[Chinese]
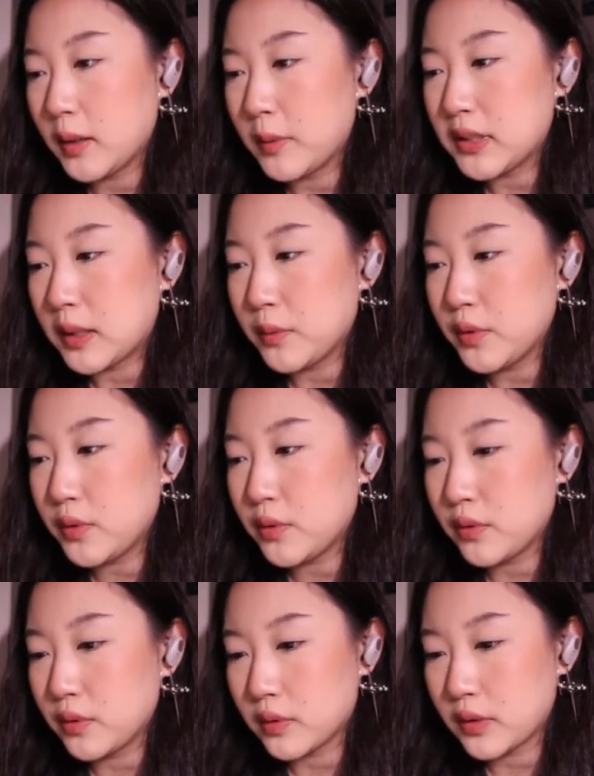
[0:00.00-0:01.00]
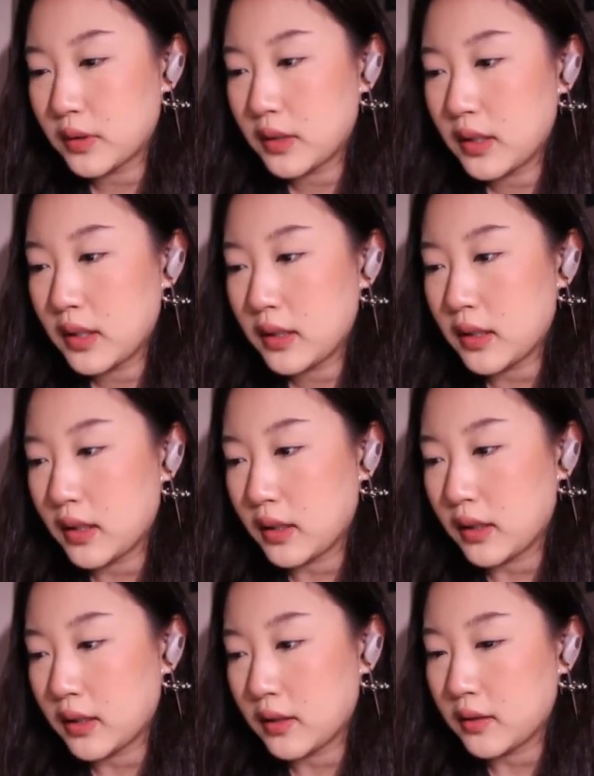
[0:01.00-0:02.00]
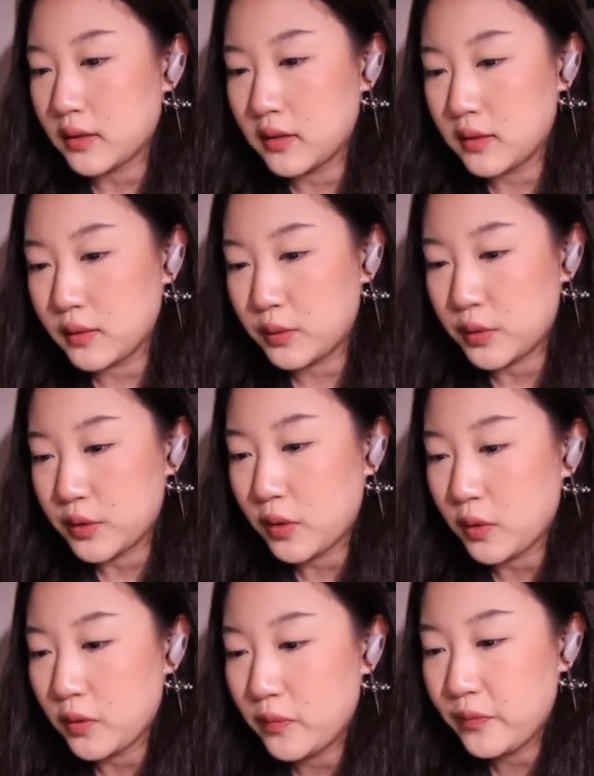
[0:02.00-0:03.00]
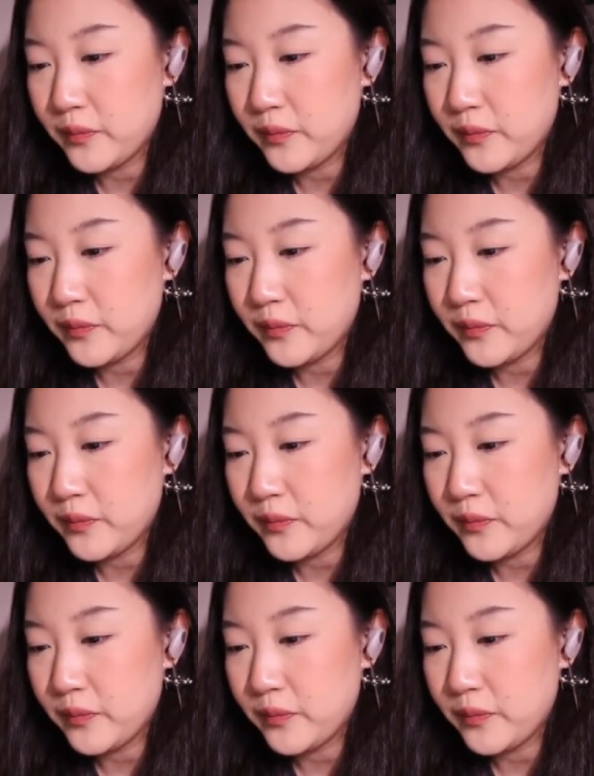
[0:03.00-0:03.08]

要不然咱们去看看宇宙。